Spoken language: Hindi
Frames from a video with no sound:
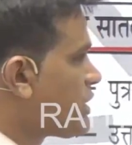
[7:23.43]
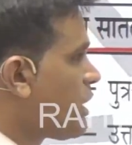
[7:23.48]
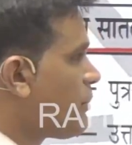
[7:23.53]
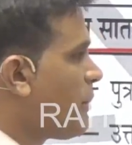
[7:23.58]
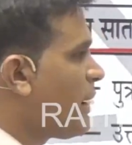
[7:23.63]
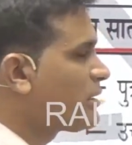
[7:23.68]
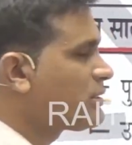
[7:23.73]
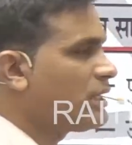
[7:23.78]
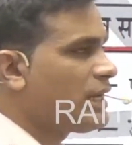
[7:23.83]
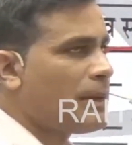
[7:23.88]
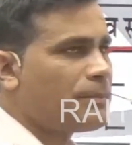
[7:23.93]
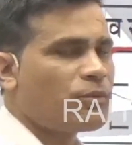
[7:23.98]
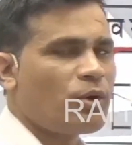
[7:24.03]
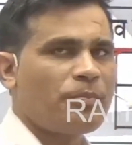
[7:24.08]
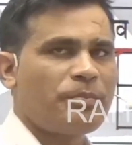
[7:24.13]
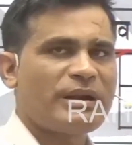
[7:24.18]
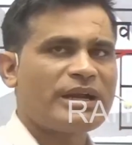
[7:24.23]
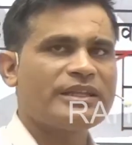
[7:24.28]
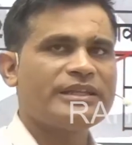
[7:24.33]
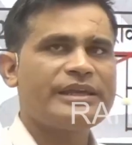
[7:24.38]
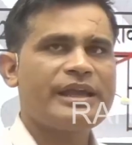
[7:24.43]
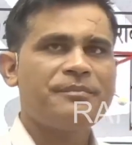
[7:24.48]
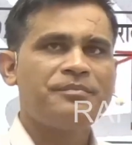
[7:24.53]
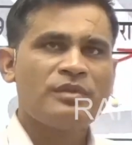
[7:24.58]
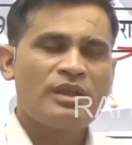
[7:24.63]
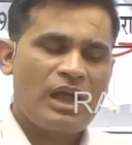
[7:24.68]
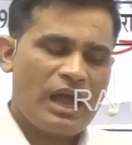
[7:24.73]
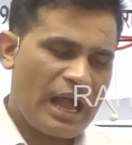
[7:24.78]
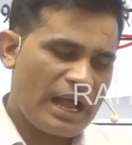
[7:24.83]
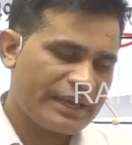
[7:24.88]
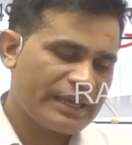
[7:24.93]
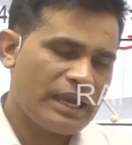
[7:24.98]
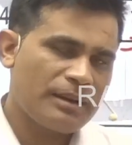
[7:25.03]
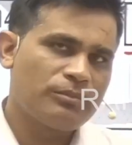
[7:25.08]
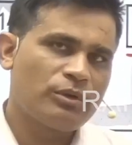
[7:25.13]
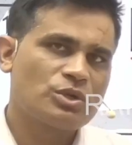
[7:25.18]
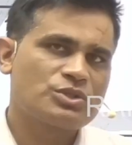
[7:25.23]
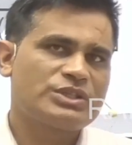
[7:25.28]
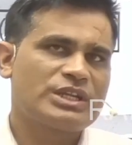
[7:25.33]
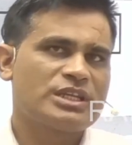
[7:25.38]
बातें आपको पढ़नी है आगे हम
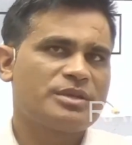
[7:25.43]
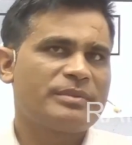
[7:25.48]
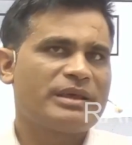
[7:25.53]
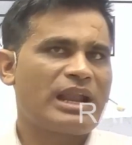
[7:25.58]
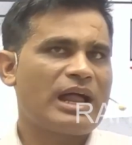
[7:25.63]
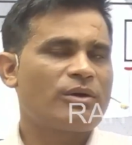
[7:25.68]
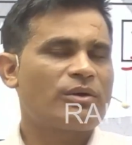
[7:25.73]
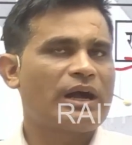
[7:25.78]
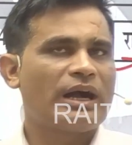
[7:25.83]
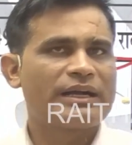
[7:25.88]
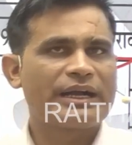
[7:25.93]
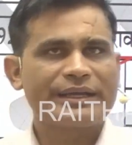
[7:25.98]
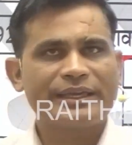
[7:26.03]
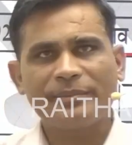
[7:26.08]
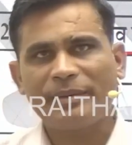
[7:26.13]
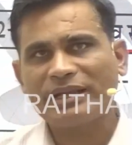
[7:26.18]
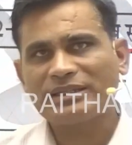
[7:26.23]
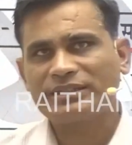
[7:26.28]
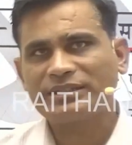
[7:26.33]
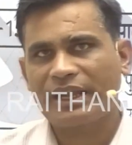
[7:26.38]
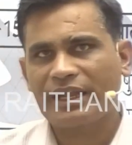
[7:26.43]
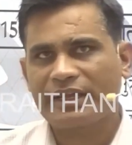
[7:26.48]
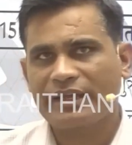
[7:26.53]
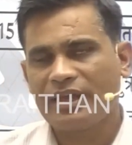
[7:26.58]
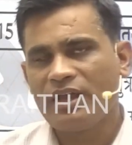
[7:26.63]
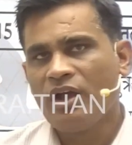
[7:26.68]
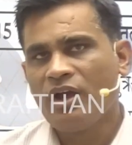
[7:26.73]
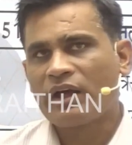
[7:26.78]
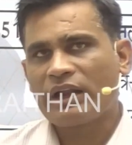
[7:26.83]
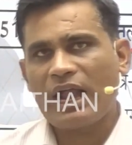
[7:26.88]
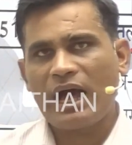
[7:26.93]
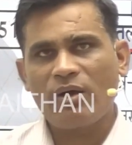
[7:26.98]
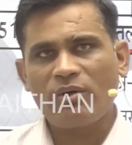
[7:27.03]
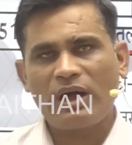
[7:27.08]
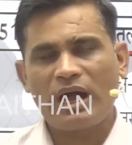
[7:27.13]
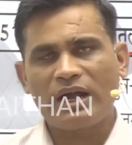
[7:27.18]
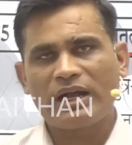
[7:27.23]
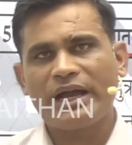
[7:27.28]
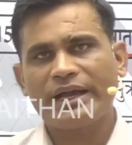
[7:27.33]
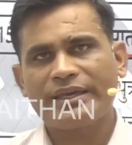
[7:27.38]
लोग सीरीज में राव गंगा की बात करेंगे राव
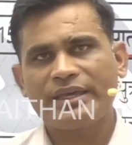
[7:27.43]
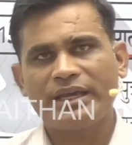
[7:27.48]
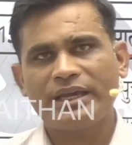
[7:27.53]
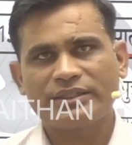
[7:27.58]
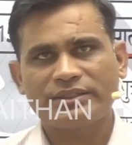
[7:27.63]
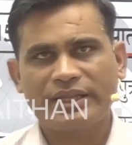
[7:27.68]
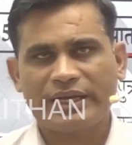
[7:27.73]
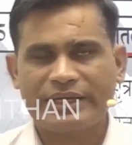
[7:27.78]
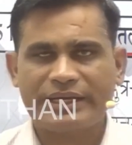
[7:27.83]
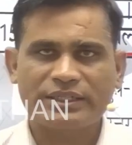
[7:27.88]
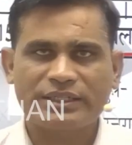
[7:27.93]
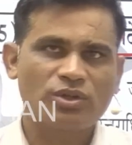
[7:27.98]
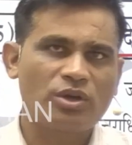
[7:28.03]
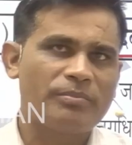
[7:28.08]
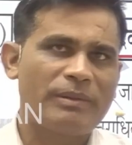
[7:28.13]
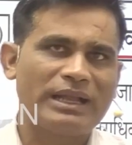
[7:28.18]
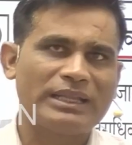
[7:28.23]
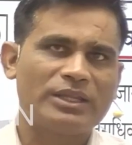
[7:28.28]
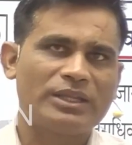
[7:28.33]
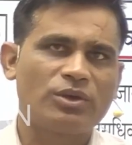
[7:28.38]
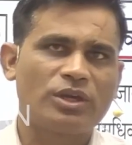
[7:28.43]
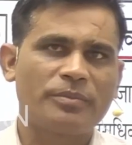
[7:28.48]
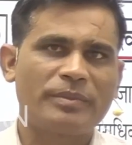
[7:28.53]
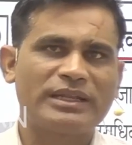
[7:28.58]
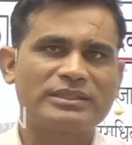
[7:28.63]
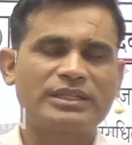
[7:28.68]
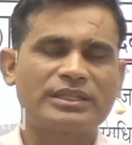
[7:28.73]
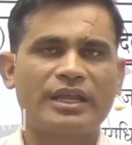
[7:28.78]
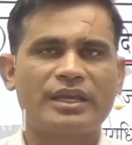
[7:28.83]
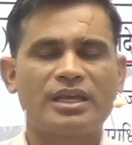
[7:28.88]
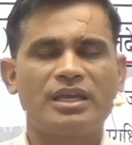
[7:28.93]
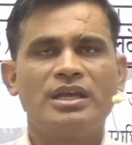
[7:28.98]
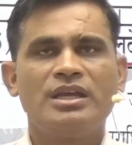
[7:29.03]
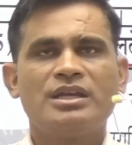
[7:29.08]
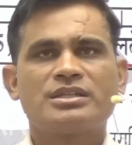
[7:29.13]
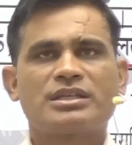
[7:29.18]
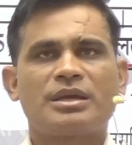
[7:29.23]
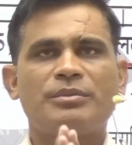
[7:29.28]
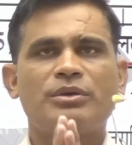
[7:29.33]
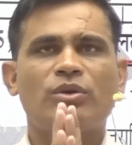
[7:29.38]
गंगा की हत्या करते हुए मालदेव की बात करेंगे
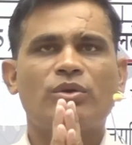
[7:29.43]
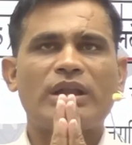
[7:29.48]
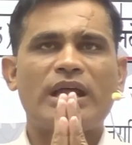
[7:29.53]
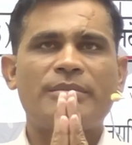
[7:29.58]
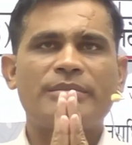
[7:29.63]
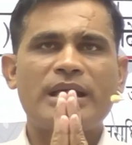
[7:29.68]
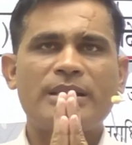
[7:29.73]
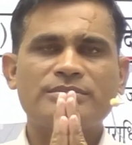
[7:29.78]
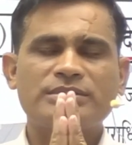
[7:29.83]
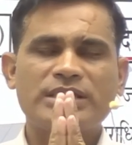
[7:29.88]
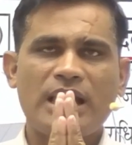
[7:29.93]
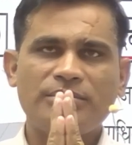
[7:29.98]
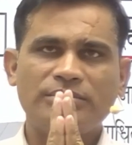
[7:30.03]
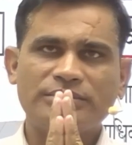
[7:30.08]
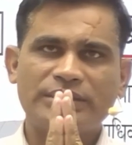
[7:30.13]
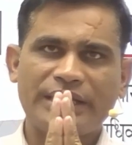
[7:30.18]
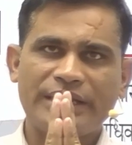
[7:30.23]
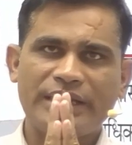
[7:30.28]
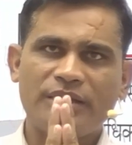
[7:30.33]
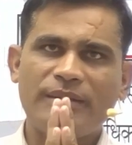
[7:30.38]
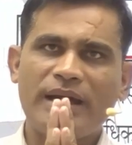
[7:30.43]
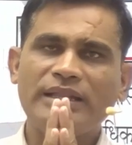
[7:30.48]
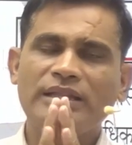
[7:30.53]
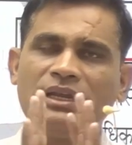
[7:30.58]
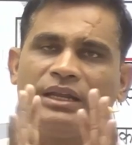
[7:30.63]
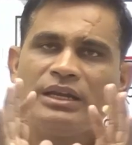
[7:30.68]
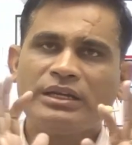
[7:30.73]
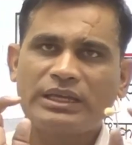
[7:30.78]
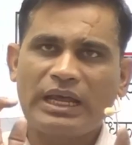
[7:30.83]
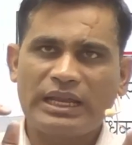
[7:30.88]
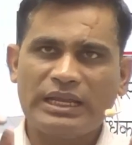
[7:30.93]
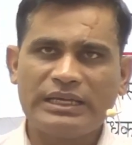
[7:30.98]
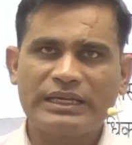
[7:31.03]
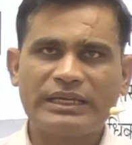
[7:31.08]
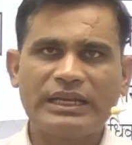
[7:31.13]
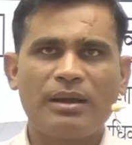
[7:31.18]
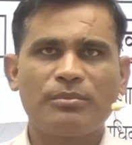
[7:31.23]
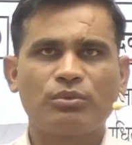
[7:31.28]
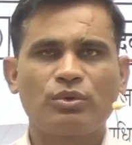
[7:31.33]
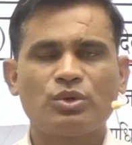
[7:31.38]
सभी को राम राम साहब धन्यवाद
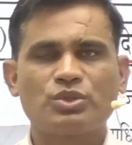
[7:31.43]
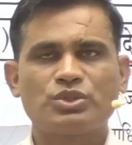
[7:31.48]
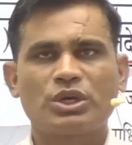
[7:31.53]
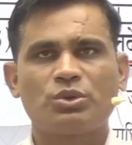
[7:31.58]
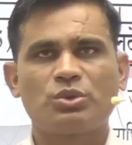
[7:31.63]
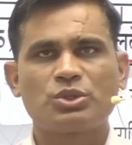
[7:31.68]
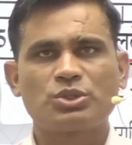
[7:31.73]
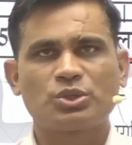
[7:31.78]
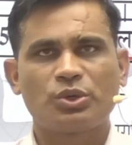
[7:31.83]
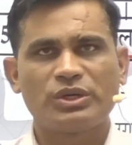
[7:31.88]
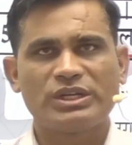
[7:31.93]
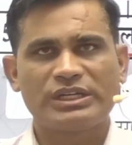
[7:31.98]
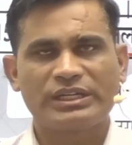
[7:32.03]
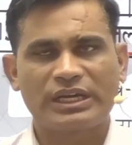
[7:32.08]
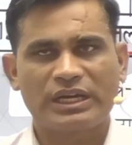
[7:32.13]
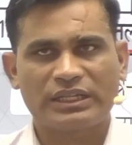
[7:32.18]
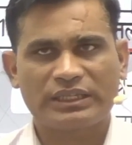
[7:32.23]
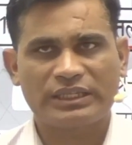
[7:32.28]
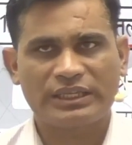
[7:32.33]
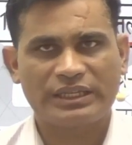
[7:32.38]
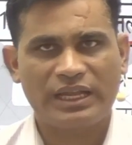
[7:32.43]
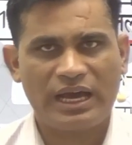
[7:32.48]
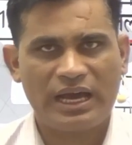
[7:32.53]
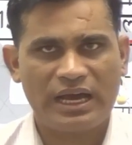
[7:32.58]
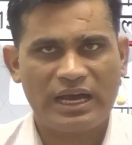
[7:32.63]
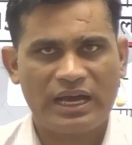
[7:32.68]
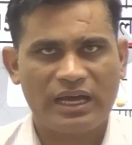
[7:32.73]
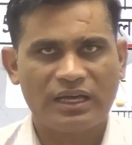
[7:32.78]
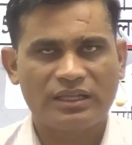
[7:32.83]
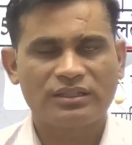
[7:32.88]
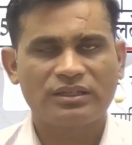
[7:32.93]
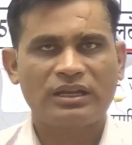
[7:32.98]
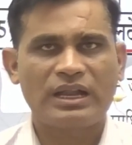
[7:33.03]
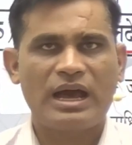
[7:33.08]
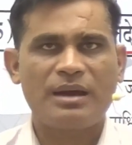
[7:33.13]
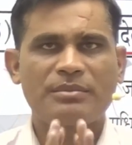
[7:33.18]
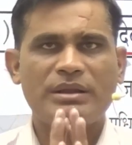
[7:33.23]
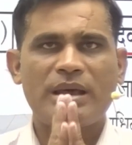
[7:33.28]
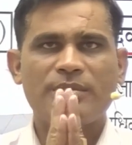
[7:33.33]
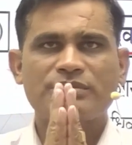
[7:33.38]
टेलीग्राम को जरूर ज्वाइन कर लेना
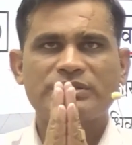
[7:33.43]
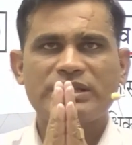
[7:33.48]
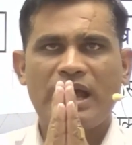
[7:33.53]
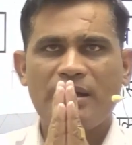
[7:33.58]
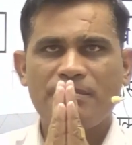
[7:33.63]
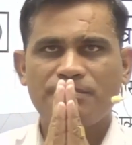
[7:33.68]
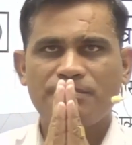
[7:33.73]
राम राम साहब